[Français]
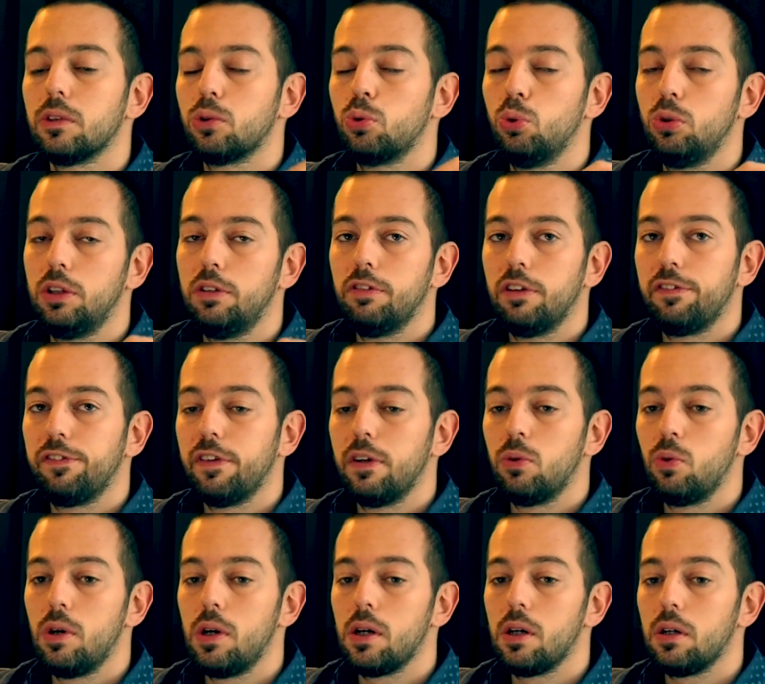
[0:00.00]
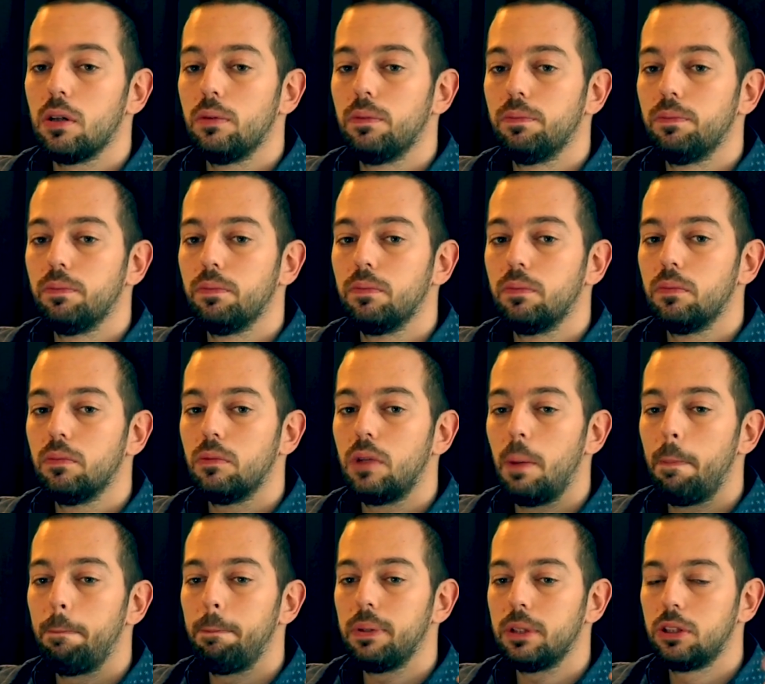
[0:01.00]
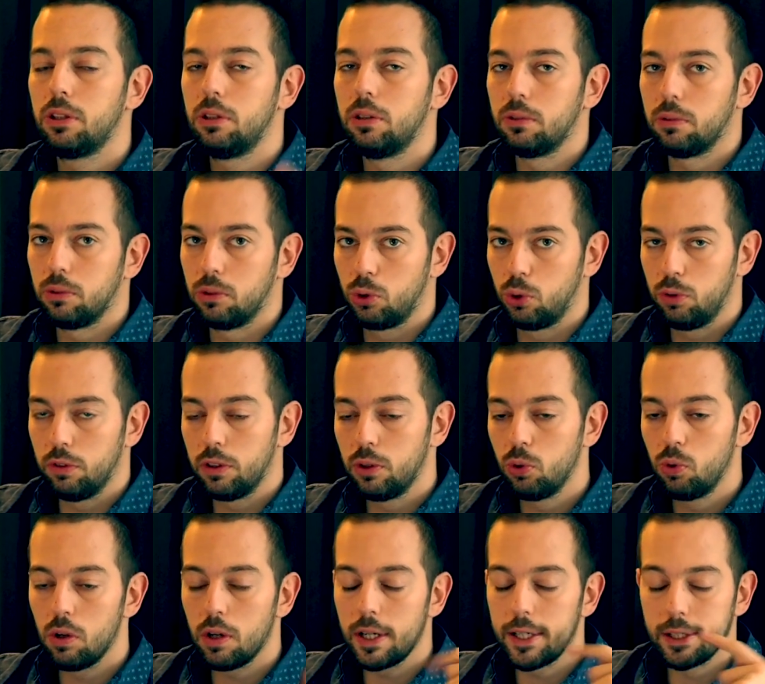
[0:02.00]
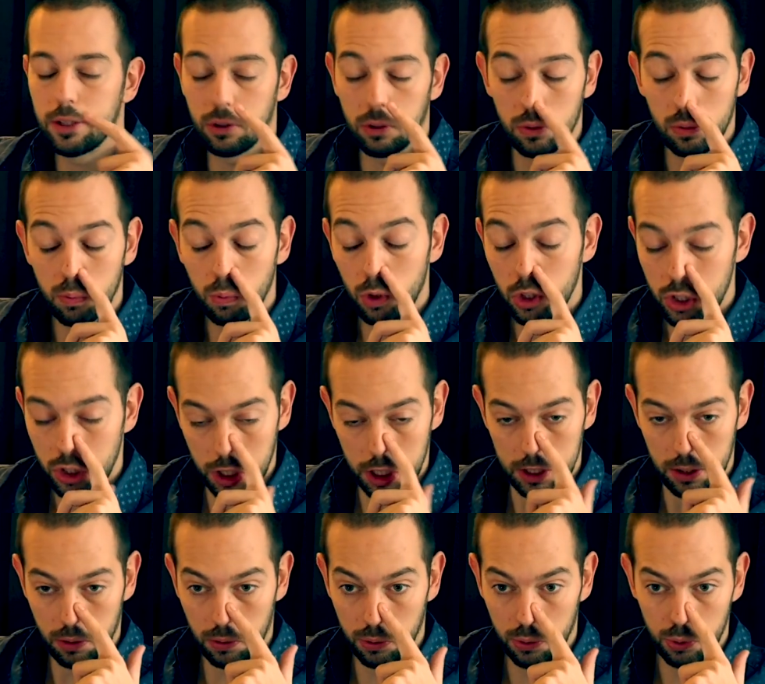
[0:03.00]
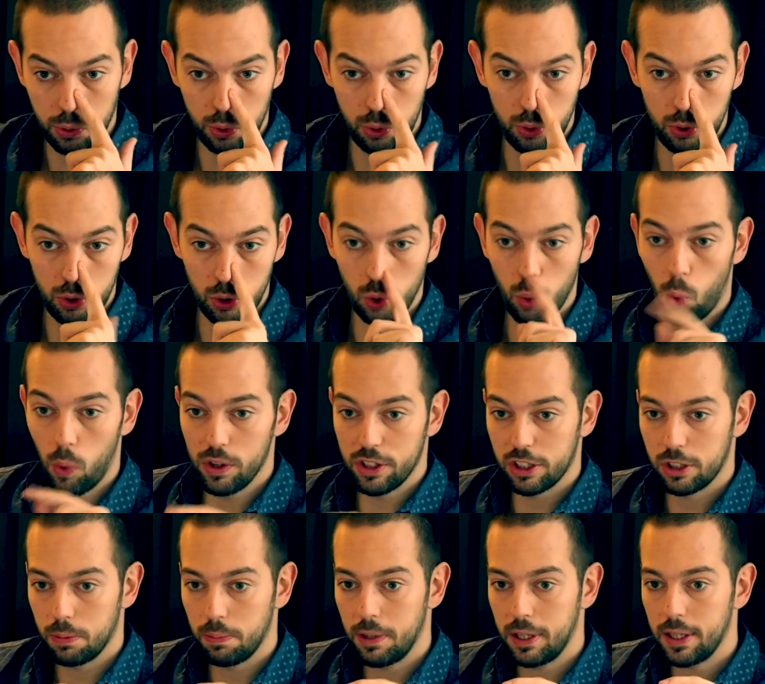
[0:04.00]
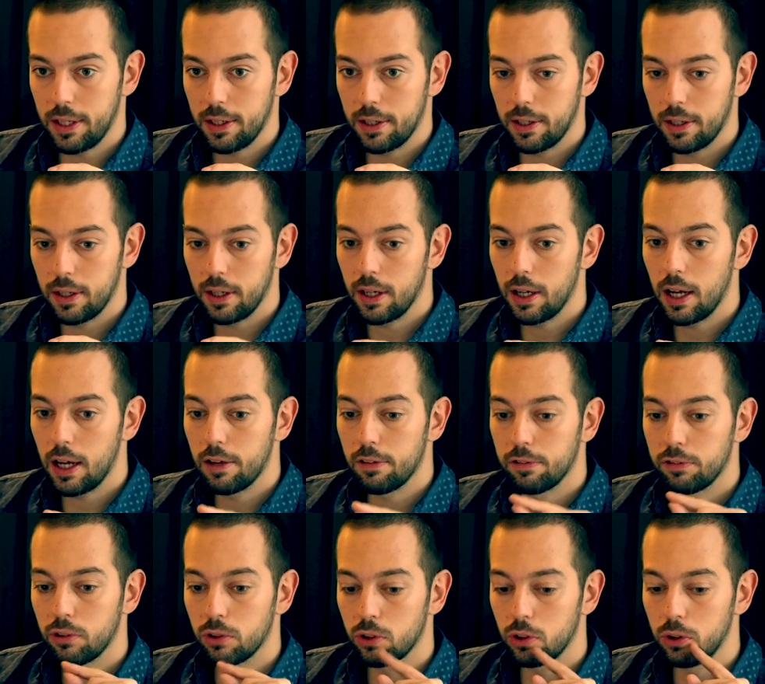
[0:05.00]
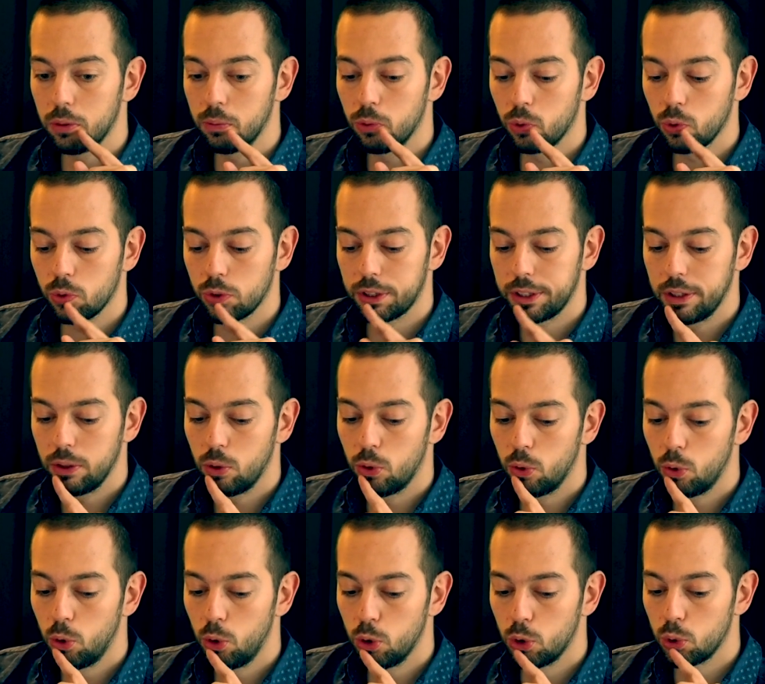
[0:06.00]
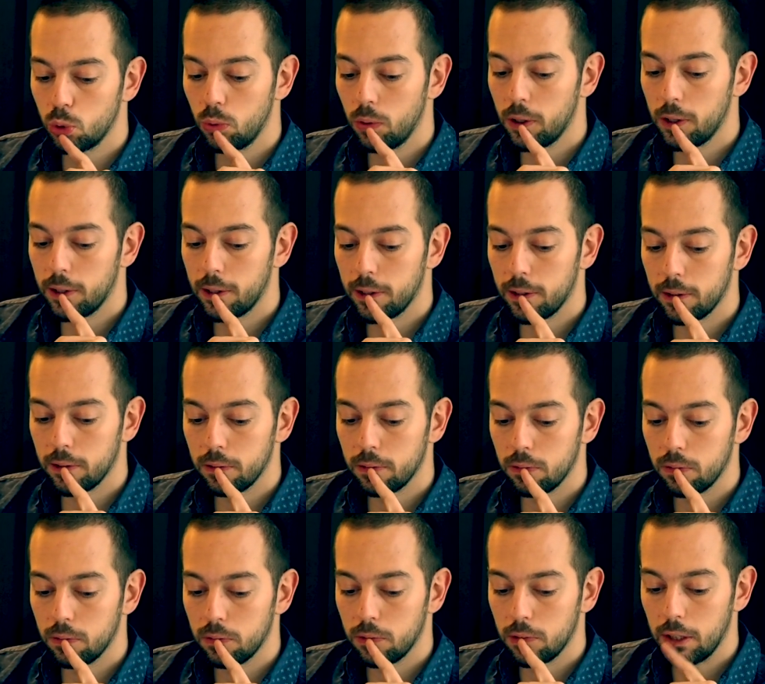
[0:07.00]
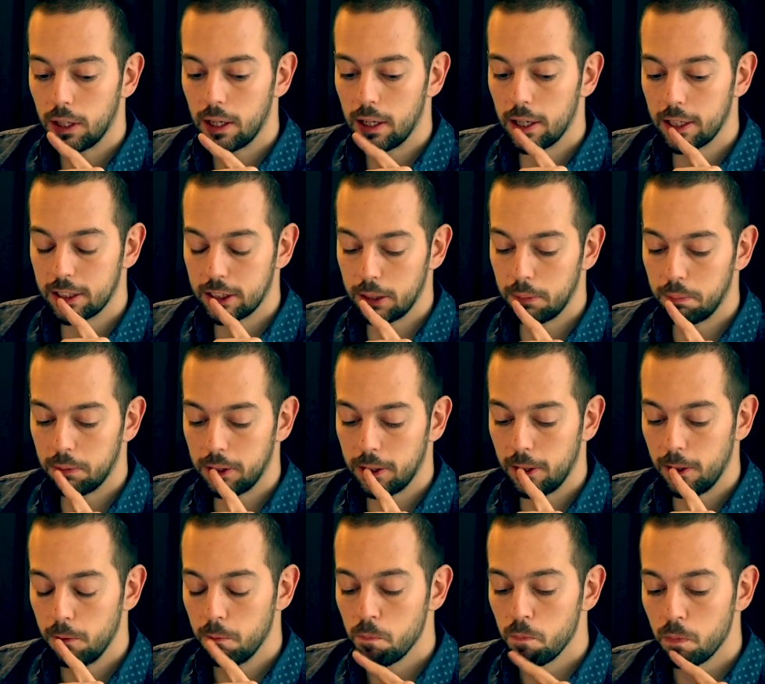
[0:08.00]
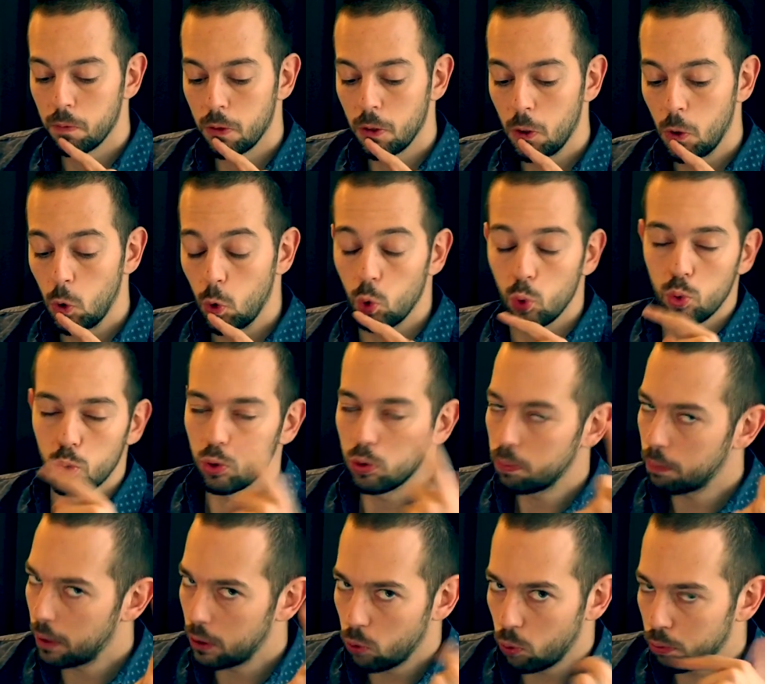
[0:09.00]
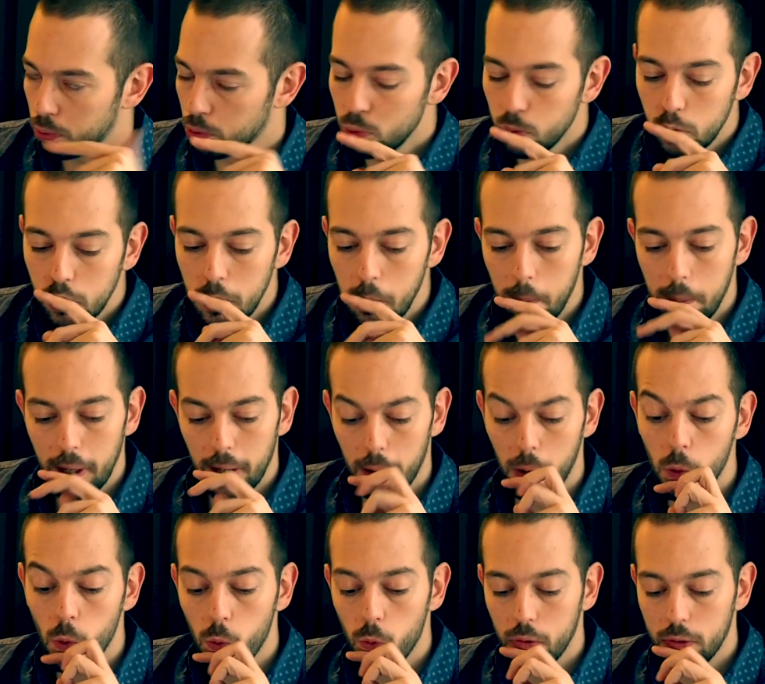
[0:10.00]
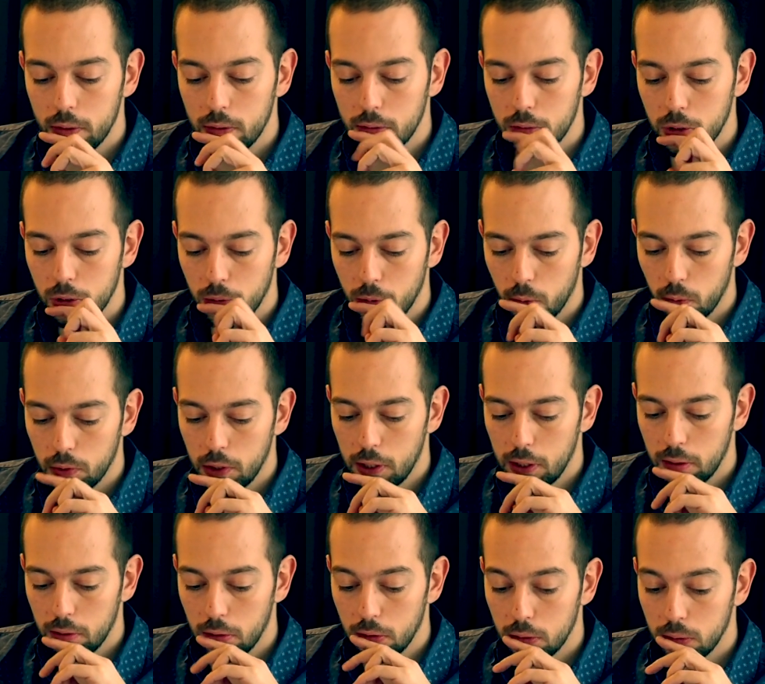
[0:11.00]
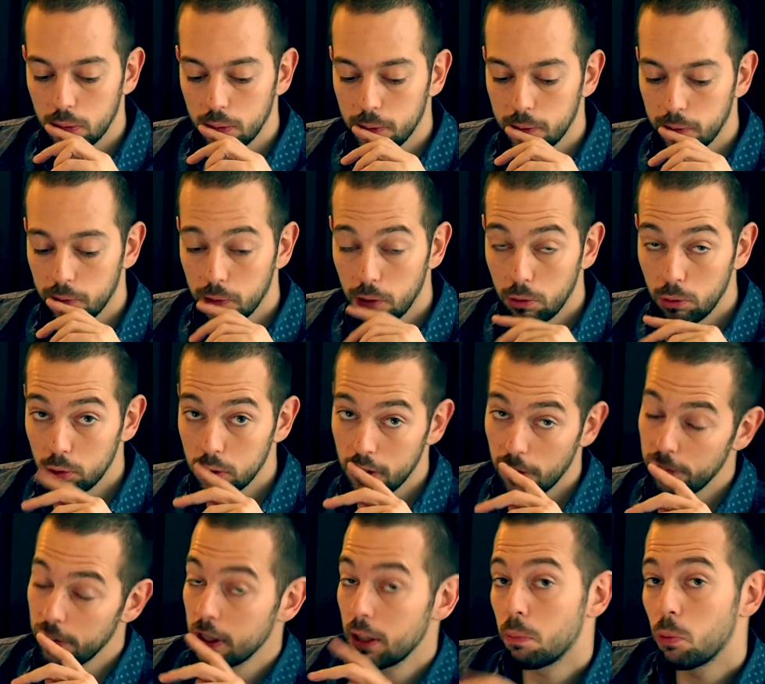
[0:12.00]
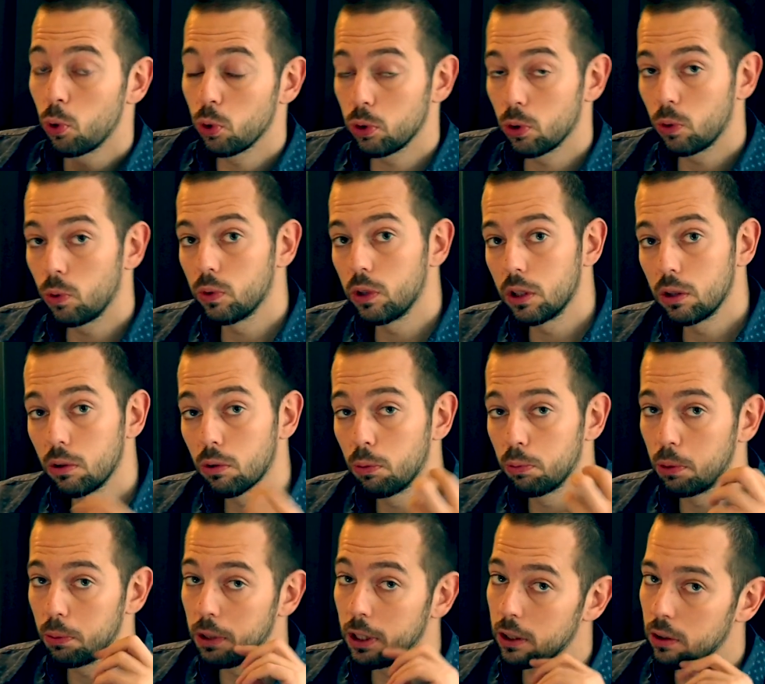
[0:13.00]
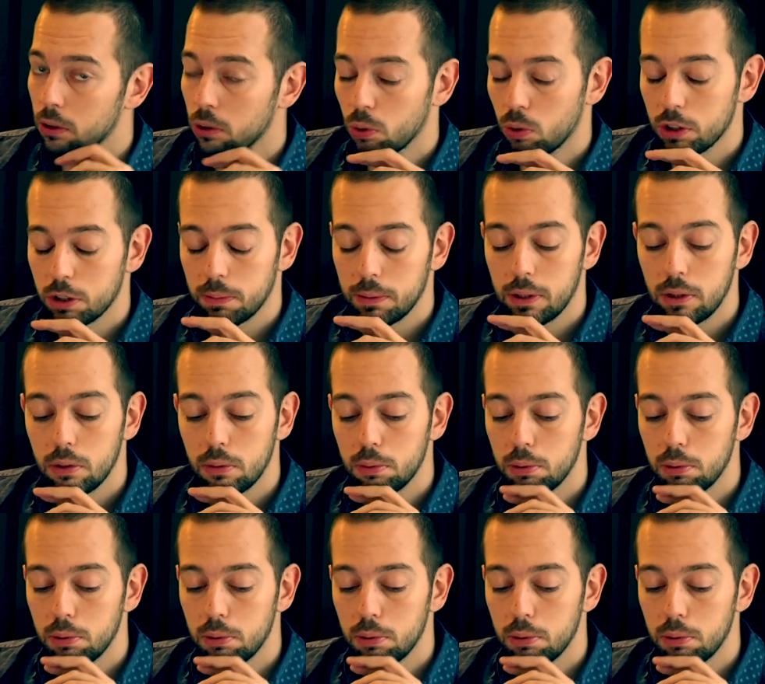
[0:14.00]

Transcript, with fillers: Ensuite, il va te falloir de la patience, tu vas devoir attendre. Moi, j'ai attendu trois semaines avant que mon COE soit accepté. C'est pas non plus hyper long. Hein. de toute façon, ça fait tellement longtemps qu'on attend, on peut bien attendre trois semaines de